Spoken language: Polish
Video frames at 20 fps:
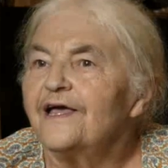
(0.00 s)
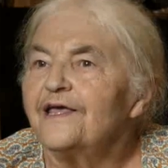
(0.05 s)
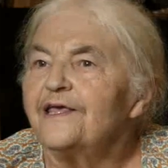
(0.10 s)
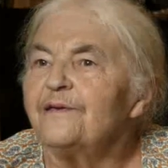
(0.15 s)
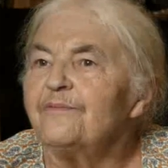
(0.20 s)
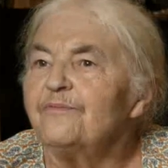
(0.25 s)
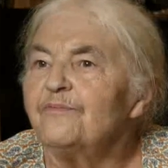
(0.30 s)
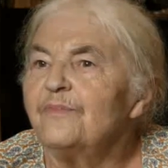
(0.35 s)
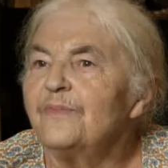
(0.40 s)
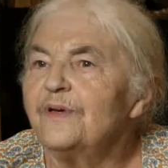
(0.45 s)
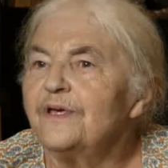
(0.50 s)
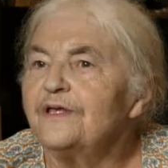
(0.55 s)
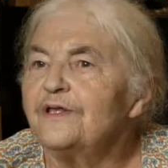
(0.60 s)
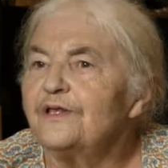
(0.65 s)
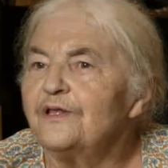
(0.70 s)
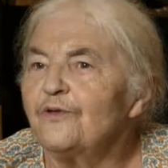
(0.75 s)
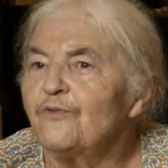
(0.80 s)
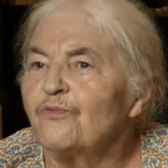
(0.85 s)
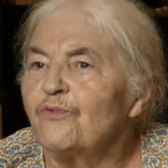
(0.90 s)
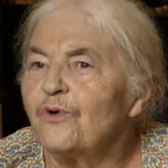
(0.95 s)
i
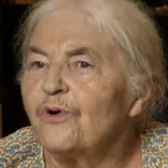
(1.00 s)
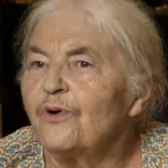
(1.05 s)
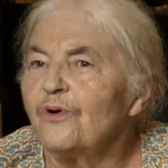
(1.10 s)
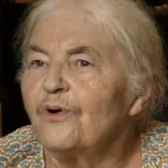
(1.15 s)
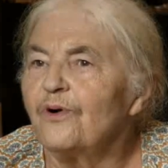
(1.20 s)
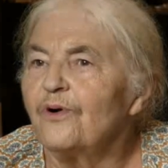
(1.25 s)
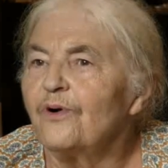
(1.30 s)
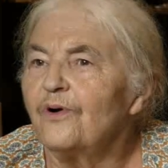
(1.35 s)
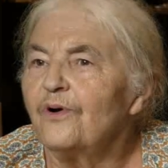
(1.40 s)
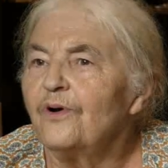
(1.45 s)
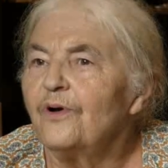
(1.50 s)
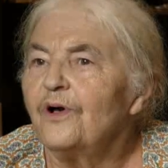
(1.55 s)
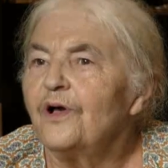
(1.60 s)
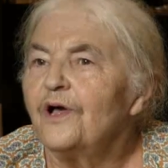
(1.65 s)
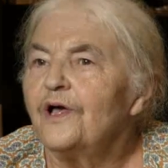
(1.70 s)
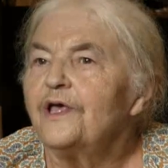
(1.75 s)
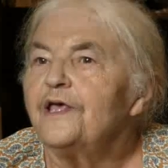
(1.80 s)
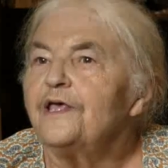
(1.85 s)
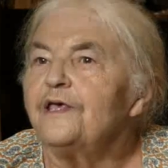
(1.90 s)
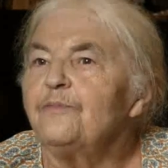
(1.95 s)
mydło
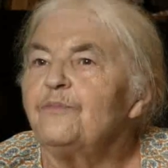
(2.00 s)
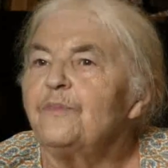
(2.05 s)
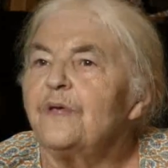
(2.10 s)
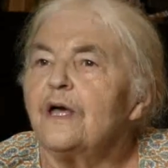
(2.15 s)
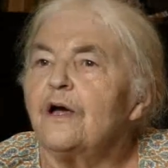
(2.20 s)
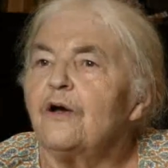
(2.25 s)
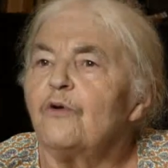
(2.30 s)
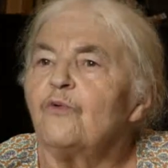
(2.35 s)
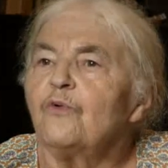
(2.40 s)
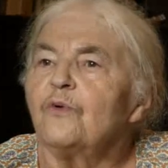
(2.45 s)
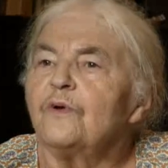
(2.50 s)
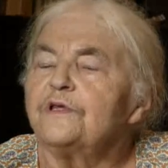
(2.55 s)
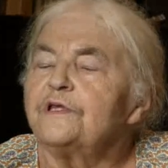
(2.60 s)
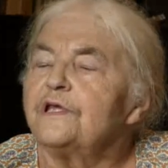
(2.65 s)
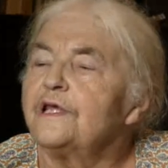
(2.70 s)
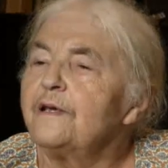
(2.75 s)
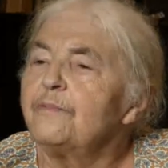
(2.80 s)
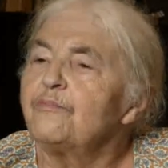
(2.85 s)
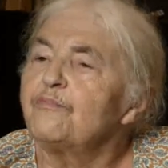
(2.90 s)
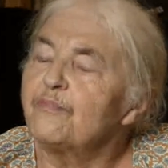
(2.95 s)
i miał
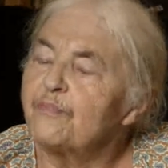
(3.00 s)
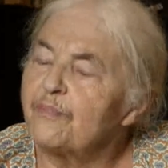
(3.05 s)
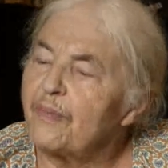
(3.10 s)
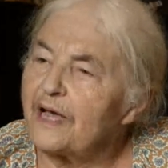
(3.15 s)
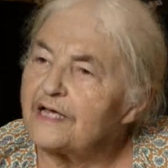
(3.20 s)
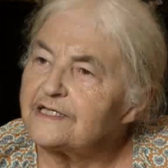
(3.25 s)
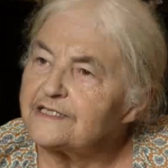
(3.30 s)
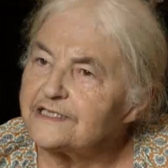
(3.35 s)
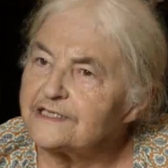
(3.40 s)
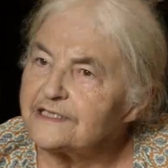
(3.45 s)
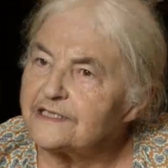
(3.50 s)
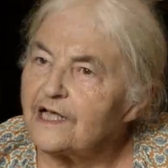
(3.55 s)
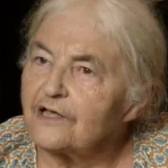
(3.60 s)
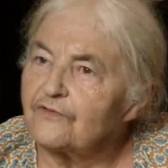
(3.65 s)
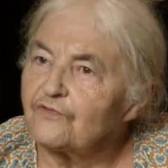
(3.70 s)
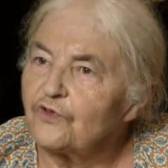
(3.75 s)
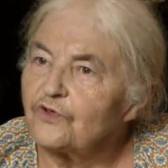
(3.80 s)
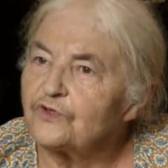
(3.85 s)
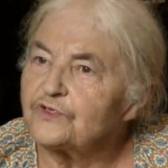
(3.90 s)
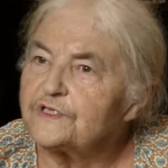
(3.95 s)
nie pasta
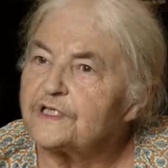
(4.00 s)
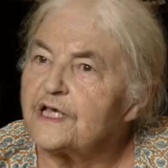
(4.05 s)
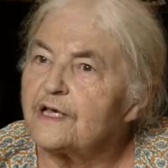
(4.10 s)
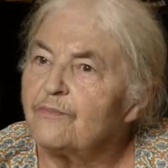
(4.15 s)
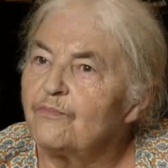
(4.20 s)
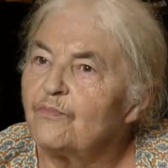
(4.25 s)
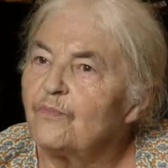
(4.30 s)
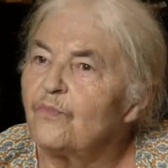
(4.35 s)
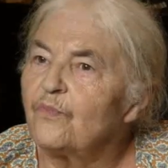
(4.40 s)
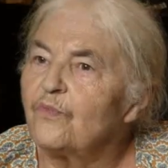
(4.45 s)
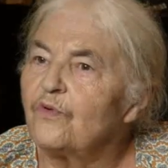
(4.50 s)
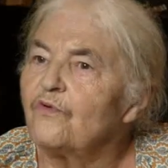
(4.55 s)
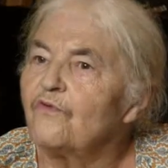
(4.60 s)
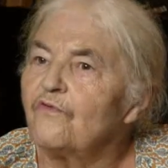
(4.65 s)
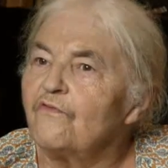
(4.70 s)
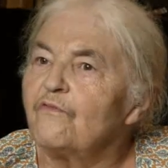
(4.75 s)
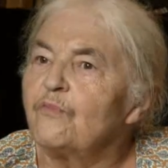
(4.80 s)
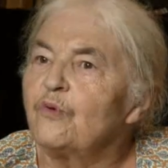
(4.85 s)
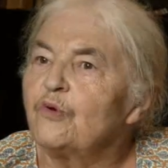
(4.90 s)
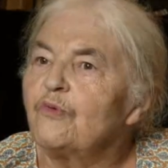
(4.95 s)
do zębów
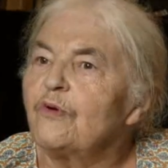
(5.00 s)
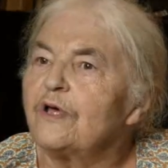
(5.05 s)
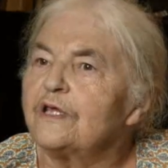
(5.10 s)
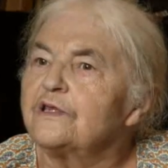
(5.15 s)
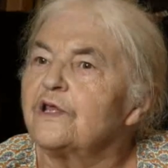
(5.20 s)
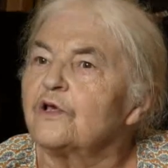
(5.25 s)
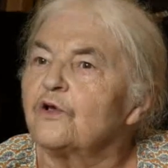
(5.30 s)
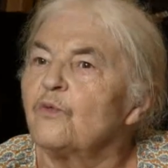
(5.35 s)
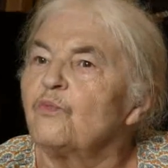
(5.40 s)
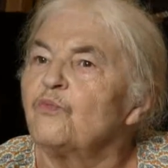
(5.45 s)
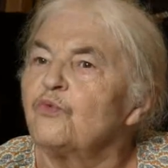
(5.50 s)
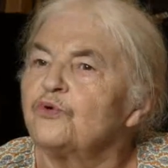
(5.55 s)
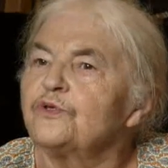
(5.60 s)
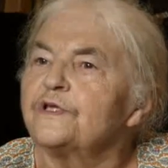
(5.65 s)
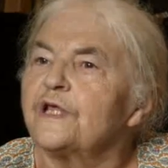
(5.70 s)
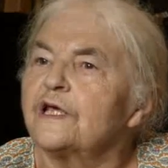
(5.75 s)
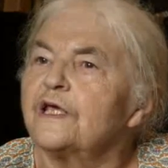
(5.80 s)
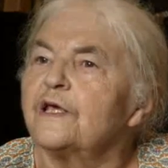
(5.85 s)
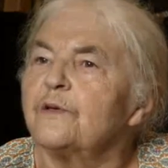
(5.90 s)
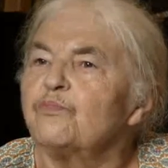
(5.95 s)
była, tylko było
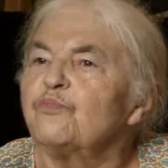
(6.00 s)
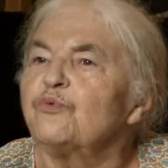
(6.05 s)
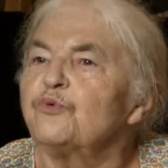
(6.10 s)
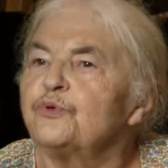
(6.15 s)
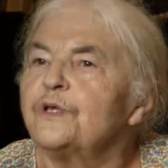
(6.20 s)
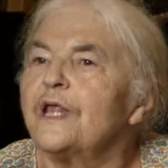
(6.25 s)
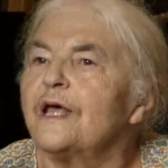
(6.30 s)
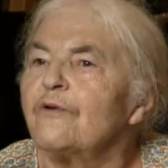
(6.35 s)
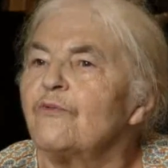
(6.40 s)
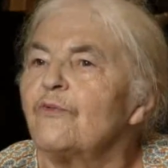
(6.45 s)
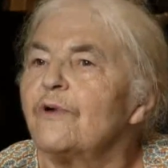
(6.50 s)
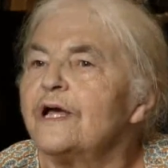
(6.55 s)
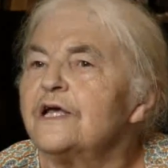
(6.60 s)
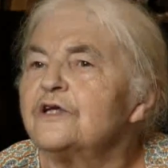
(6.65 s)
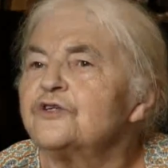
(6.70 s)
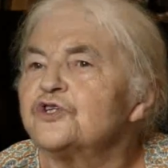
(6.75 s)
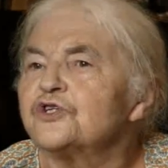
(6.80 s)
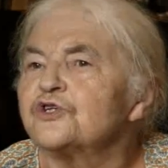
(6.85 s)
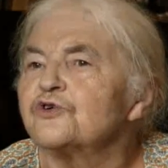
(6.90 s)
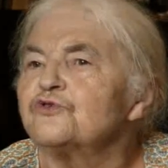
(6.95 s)
takie
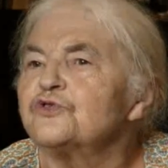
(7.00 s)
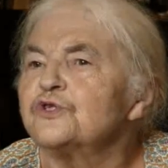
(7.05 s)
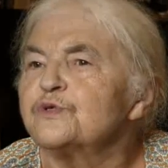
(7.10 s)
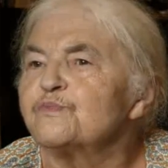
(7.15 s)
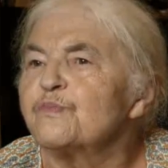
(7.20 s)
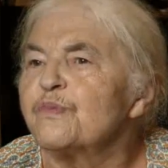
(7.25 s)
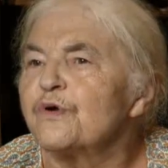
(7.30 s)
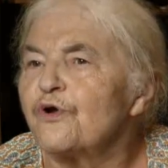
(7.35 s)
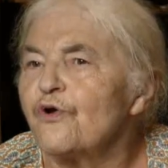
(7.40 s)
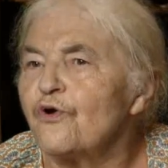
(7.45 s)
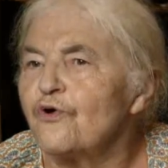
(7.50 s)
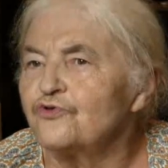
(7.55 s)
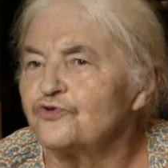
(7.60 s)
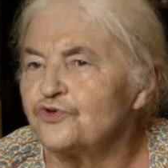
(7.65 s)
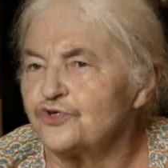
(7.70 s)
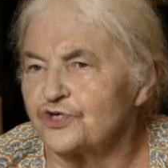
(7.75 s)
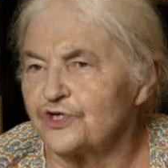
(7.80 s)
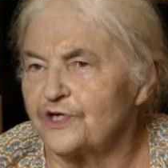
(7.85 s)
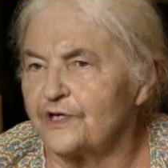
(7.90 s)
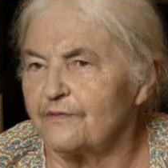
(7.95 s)
pudełeczko z
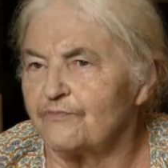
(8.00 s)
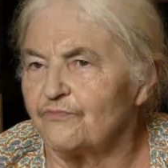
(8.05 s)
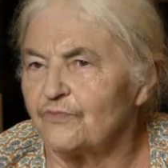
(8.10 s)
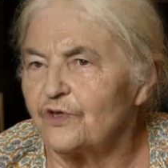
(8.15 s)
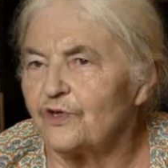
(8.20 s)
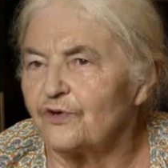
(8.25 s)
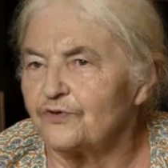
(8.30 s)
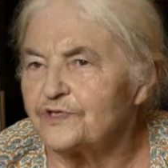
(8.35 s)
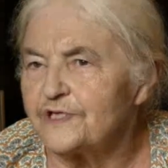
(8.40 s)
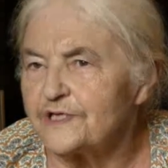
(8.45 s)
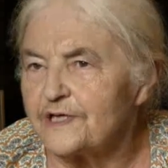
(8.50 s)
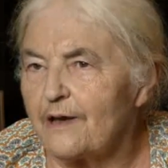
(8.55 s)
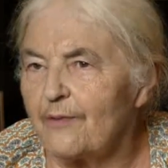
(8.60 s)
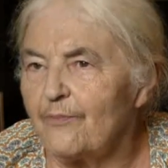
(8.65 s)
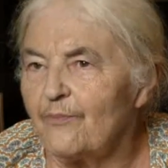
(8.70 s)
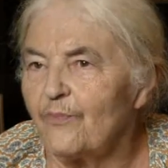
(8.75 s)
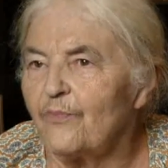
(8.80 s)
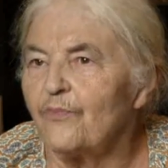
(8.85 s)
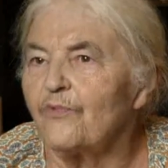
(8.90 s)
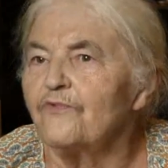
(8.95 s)
proszkiem do
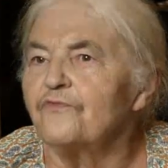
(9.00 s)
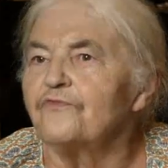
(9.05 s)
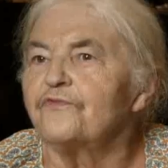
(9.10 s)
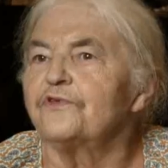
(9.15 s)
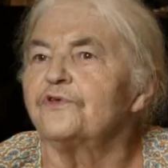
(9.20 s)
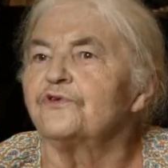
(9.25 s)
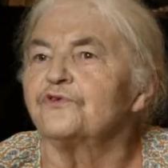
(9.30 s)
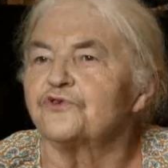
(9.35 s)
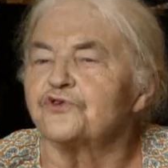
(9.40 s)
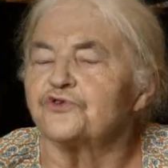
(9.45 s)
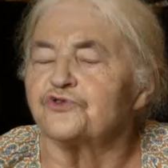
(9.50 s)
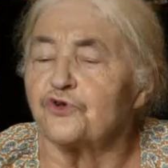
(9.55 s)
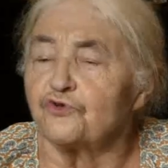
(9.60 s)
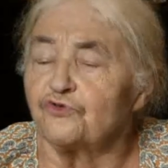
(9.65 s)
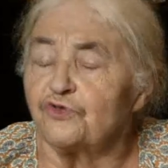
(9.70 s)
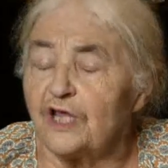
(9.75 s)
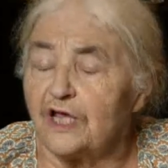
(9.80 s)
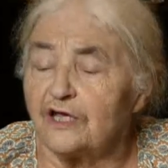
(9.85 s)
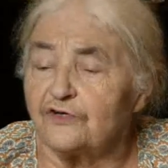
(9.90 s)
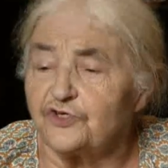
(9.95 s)
zębów i
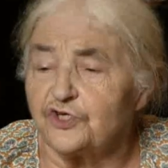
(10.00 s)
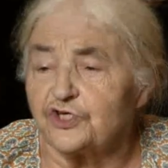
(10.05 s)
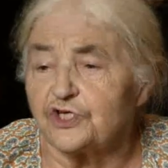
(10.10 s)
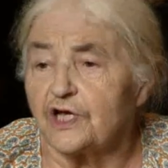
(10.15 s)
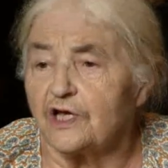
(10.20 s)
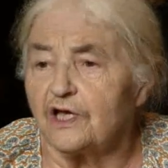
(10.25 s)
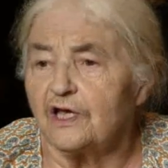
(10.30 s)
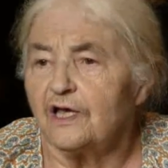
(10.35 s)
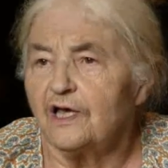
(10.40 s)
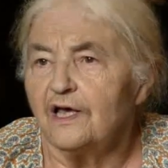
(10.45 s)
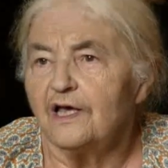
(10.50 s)
szczoteczkę.